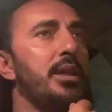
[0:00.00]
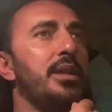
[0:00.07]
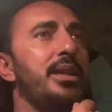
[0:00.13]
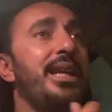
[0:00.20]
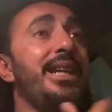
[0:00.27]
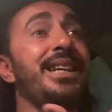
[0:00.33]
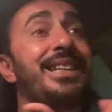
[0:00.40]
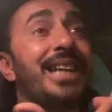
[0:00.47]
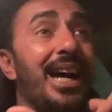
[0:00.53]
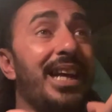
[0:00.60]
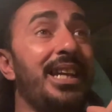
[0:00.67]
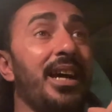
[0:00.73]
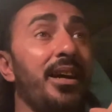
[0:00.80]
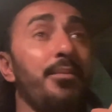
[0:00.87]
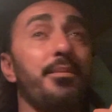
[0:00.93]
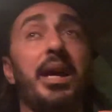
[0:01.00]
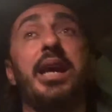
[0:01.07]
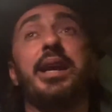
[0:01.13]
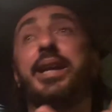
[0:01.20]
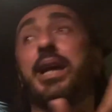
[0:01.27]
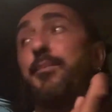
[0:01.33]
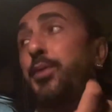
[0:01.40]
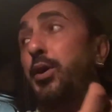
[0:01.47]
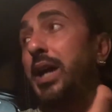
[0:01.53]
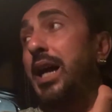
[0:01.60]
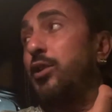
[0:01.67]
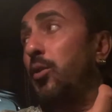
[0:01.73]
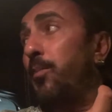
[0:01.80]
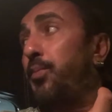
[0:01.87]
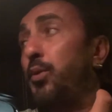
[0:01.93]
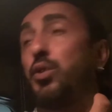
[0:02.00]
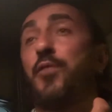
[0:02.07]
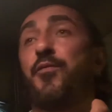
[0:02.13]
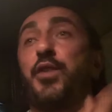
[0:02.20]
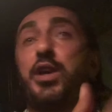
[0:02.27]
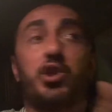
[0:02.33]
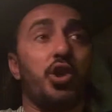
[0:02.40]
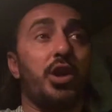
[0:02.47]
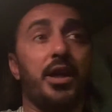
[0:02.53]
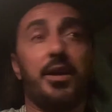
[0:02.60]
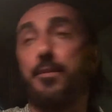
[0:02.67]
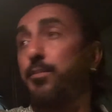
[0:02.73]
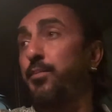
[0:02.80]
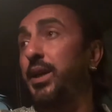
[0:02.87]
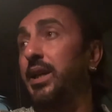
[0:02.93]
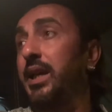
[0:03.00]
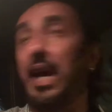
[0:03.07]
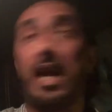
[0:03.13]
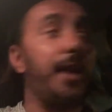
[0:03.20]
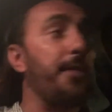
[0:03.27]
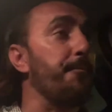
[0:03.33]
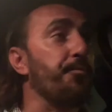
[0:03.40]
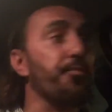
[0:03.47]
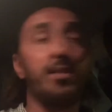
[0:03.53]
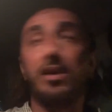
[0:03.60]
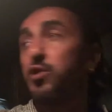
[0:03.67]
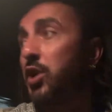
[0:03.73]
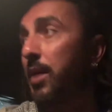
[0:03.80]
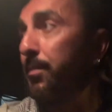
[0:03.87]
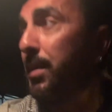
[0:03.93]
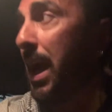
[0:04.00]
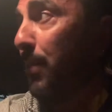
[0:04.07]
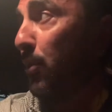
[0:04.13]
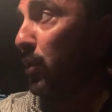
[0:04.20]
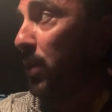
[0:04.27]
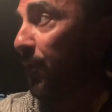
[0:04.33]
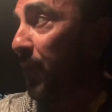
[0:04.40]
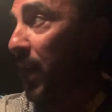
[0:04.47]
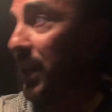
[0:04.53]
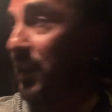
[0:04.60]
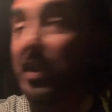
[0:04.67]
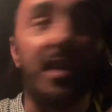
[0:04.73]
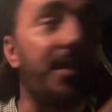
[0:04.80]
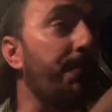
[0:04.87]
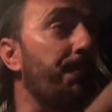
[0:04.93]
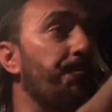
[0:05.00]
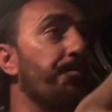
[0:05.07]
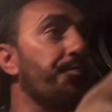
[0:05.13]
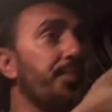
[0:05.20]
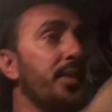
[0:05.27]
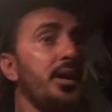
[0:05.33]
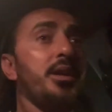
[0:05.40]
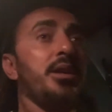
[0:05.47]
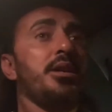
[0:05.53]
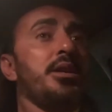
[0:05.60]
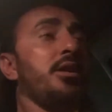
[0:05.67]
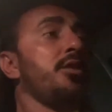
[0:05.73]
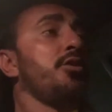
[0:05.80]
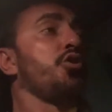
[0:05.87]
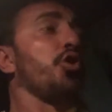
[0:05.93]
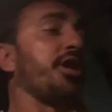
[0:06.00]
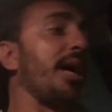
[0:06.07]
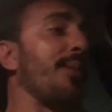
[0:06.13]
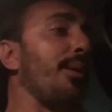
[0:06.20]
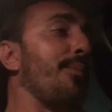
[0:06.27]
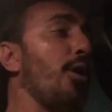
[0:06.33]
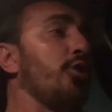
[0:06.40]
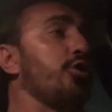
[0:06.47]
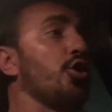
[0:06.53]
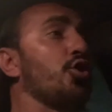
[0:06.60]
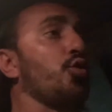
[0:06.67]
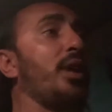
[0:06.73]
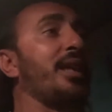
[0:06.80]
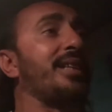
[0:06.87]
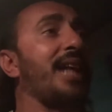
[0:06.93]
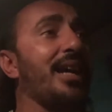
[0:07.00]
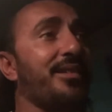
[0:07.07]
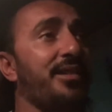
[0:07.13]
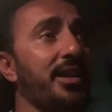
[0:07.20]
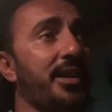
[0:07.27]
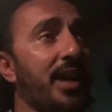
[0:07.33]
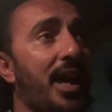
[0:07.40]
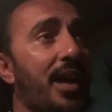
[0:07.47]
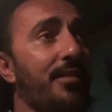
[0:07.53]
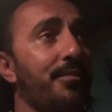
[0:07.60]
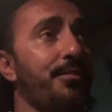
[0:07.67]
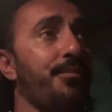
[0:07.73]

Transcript: in Italia è il campionato più difficile perché ci abbiamo difese, giochiamo molto sulla tattica,